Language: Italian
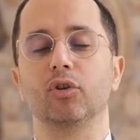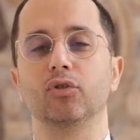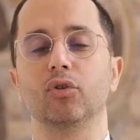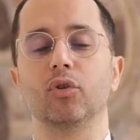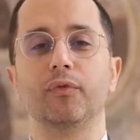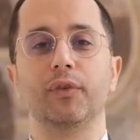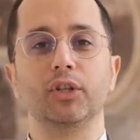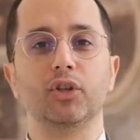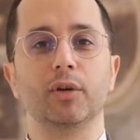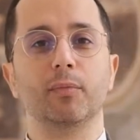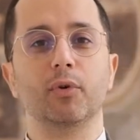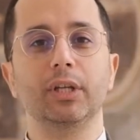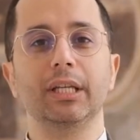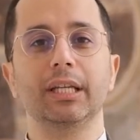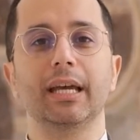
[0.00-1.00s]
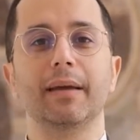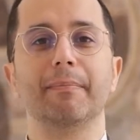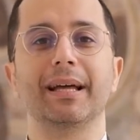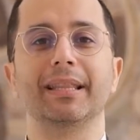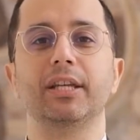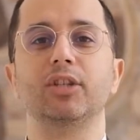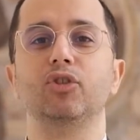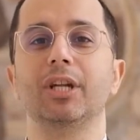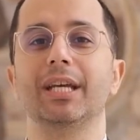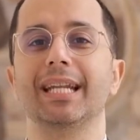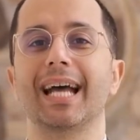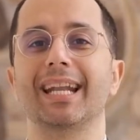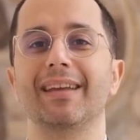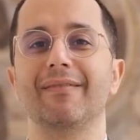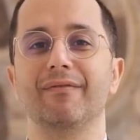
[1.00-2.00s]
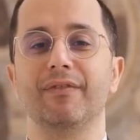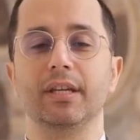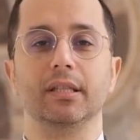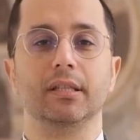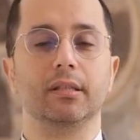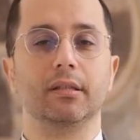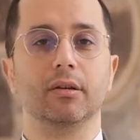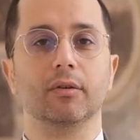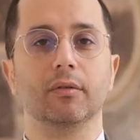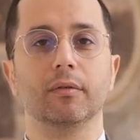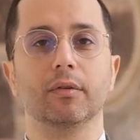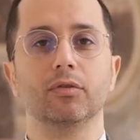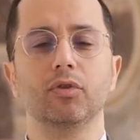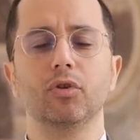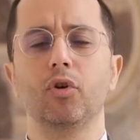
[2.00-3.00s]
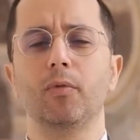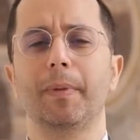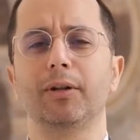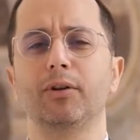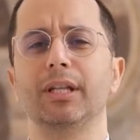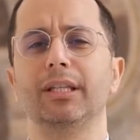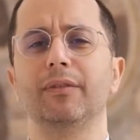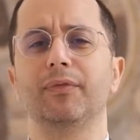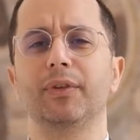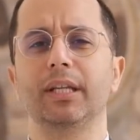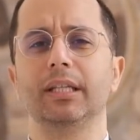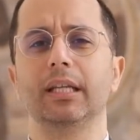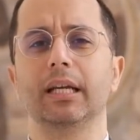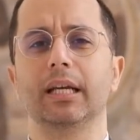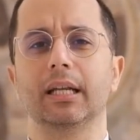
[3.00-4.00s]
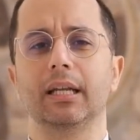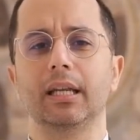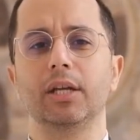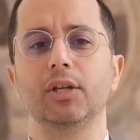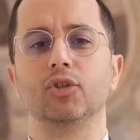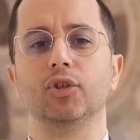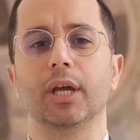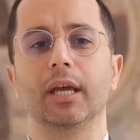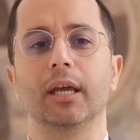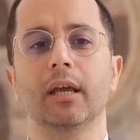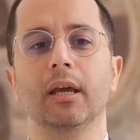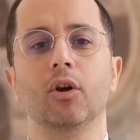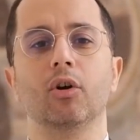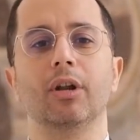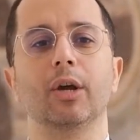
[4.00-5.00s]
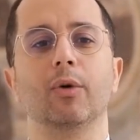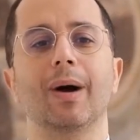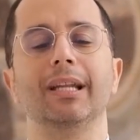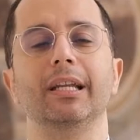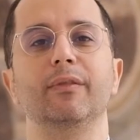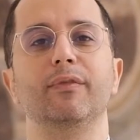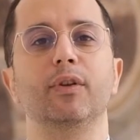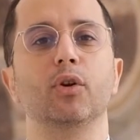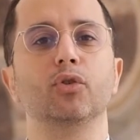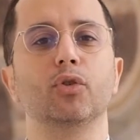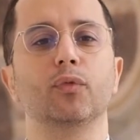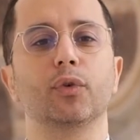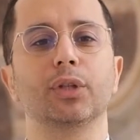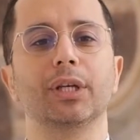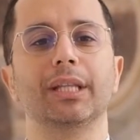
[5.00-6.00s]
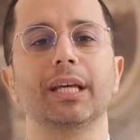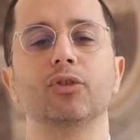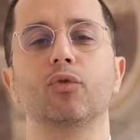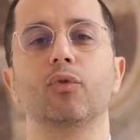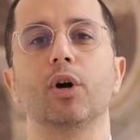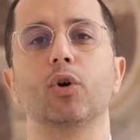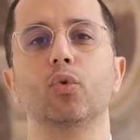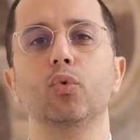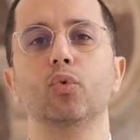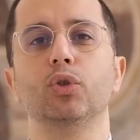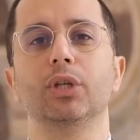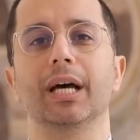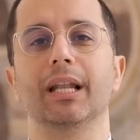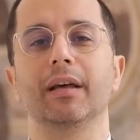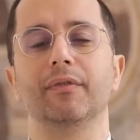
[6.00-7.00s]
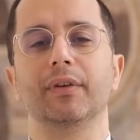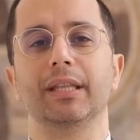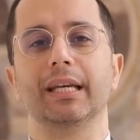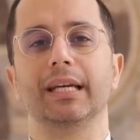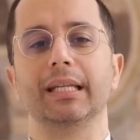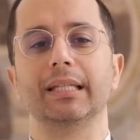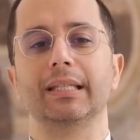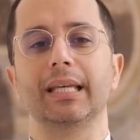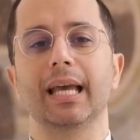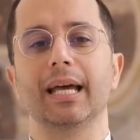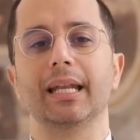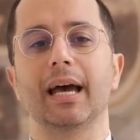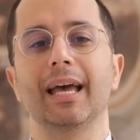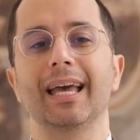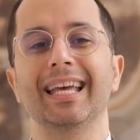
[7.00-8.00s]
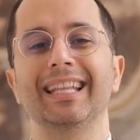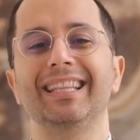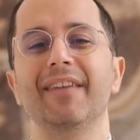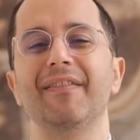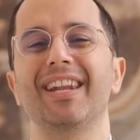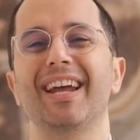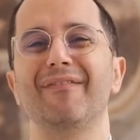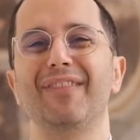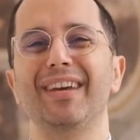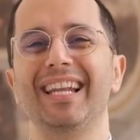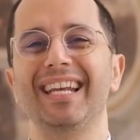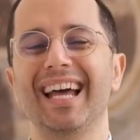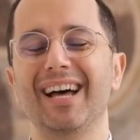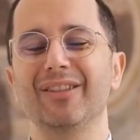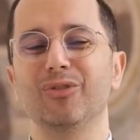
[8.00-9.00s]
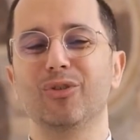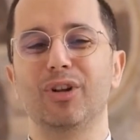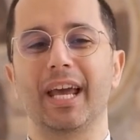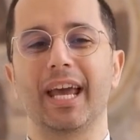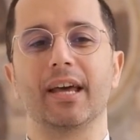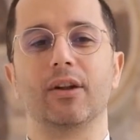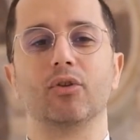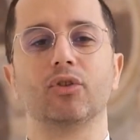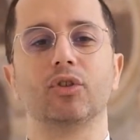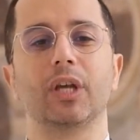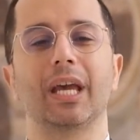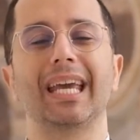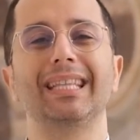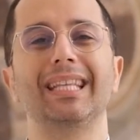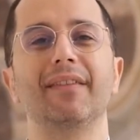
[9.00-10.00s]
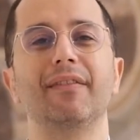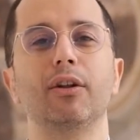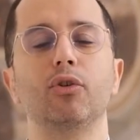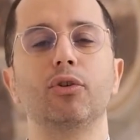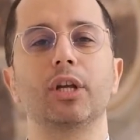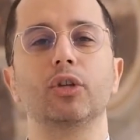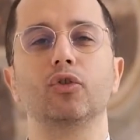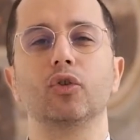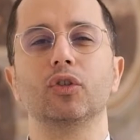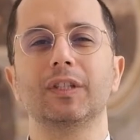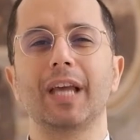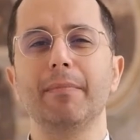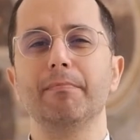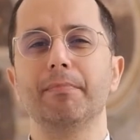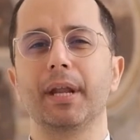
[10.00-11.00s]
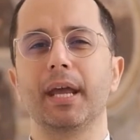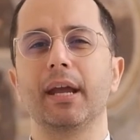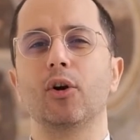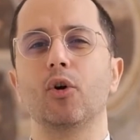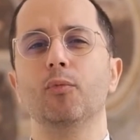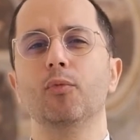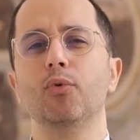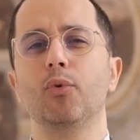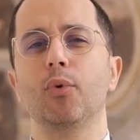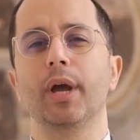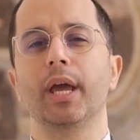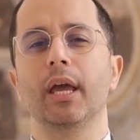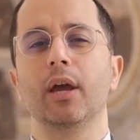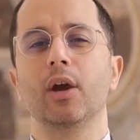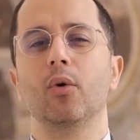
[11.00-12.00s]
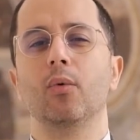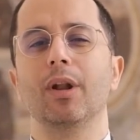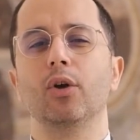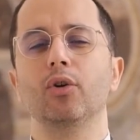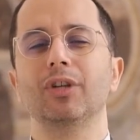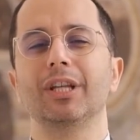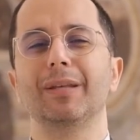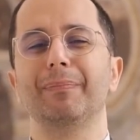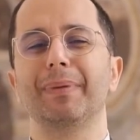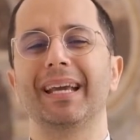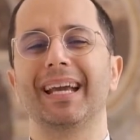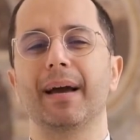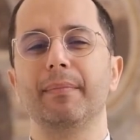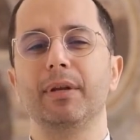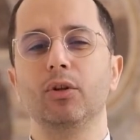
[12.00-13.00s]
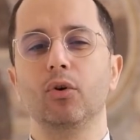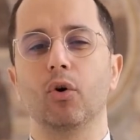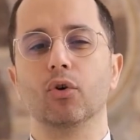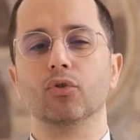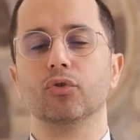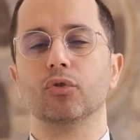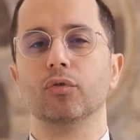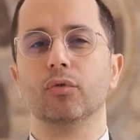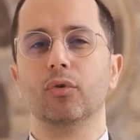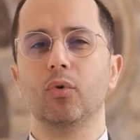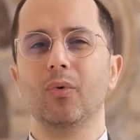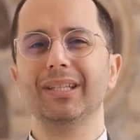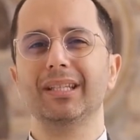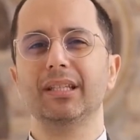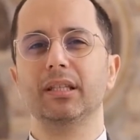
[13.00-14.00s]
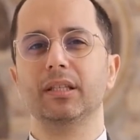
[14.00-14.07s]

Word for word: non lo fece morire ma degenerare in vizio. Sono parole di Friedrich Nietzsche, con le quali il filosofo tedesco accusa la fede cristiana di aver avvelenato l'Eros e di averlo reso sempre e comunque qualcosa di peccaminoso, quasi di